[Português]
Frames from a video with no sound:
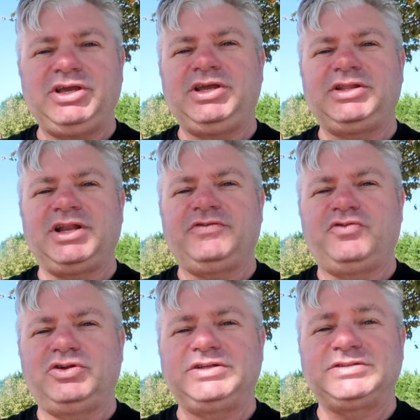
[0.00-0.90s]
e
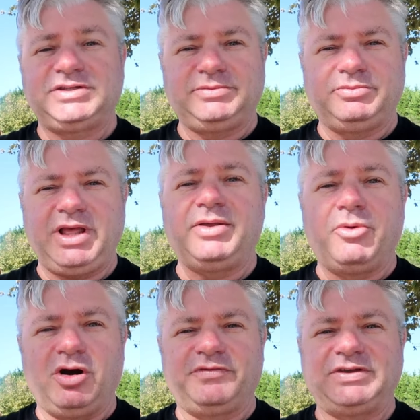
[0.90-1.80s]
telefones
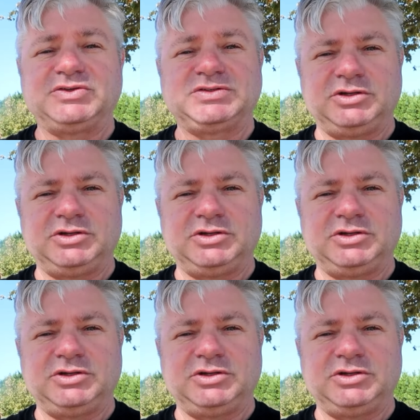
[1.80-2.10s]
telemóveis, os